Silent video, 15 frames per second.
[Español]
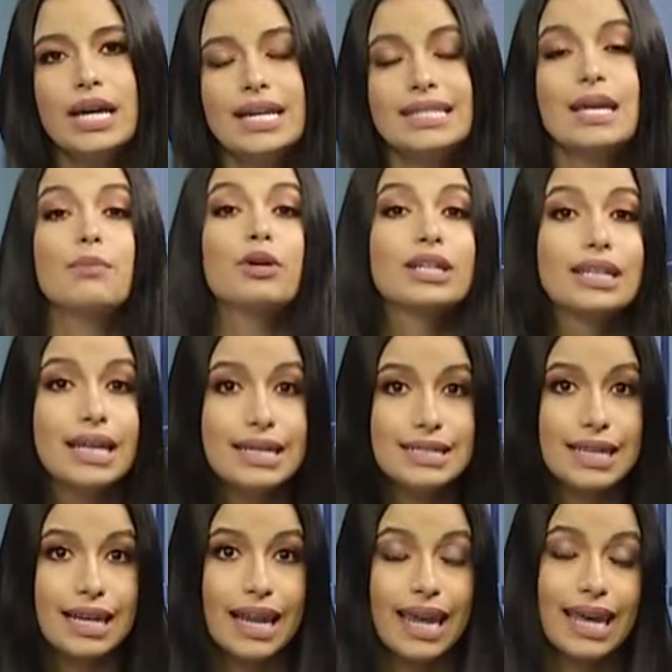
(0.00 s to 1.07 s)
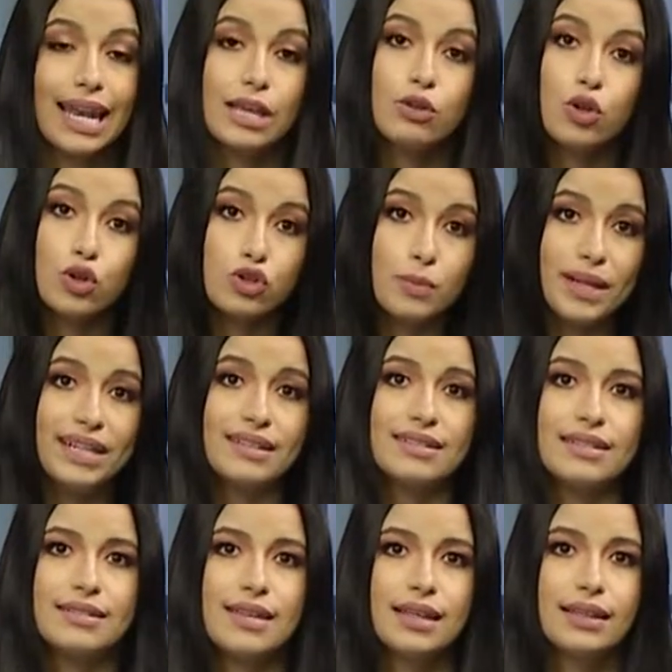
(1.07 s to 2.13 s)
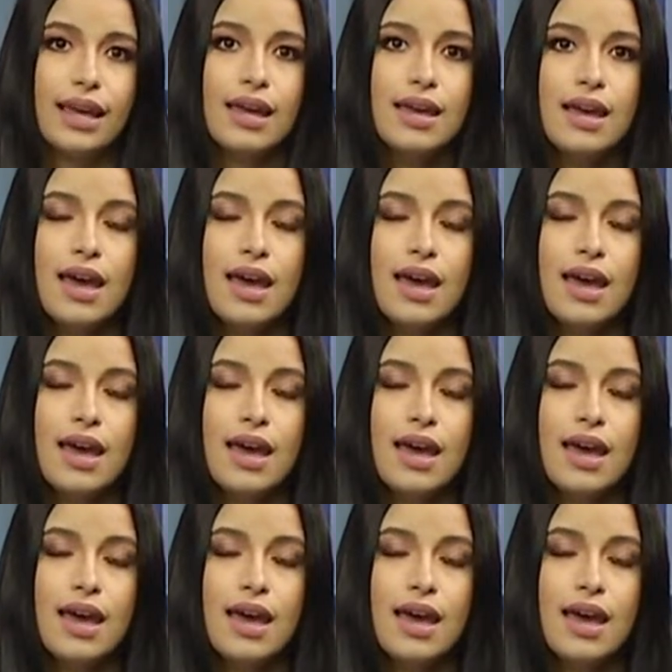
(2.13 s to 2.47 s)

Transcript: Deborah Clayton, en el año 2017,